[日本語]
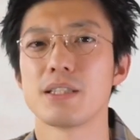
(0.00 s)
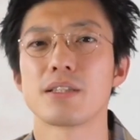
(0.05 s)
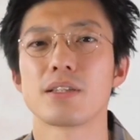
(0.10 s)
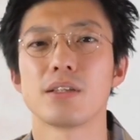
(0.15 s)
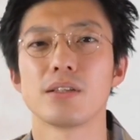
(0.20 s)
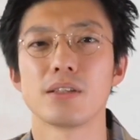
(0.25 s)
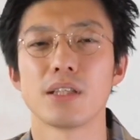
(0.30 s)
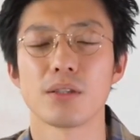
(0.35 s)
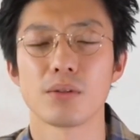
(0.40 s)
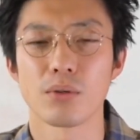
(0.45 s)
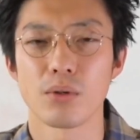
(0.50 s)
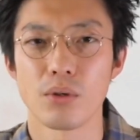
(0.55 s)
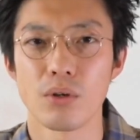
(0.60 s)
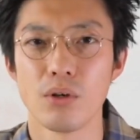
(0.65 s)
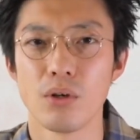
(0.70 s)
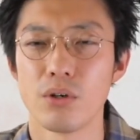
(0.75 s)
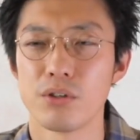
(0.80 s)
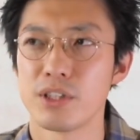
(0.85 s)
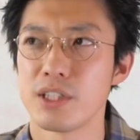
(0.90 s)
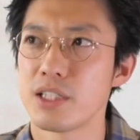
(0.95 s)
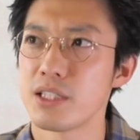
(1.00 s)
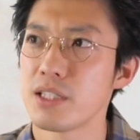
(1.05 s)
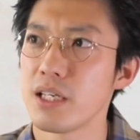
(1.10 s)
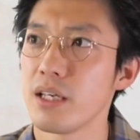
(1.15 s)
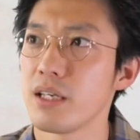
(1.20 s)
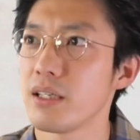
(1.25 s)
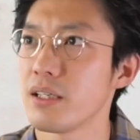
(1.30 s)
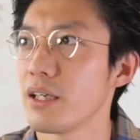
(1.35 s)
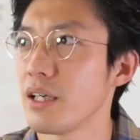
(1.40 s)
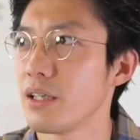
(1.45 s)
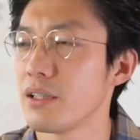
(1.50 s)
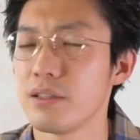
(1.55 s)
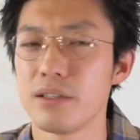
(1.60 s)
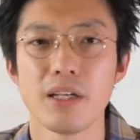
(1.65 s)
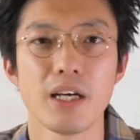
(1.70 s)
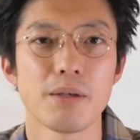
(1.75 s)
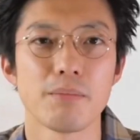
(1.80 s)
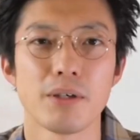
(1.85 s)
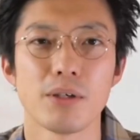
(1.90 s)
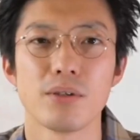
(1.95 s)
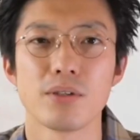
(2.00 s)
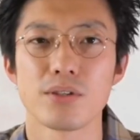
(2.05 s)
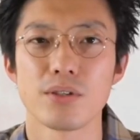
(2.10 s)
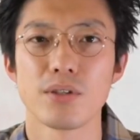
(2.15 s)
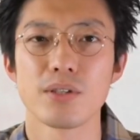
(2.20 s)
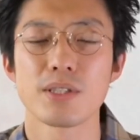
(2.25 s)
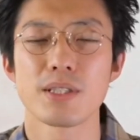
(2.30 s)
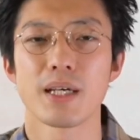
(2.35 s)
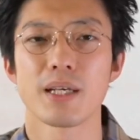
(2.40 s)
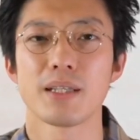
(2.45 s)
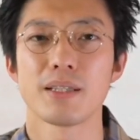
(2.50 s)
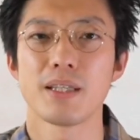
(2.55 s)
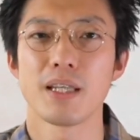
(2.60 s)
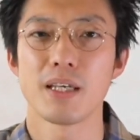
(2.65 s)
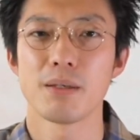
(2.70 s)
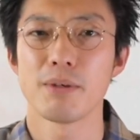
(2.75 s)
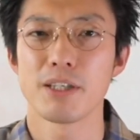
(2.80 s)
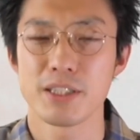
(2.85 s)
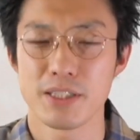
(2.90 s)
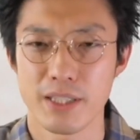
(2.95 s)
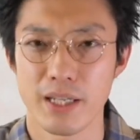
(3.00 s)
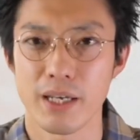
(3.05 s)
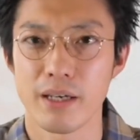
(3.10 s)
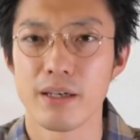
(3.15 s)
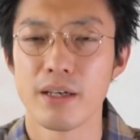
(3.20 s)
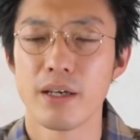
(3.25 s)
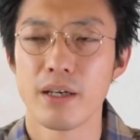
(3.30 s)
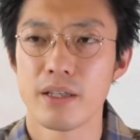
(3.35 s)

作ったところにせんけんぐらい今保存されていまして、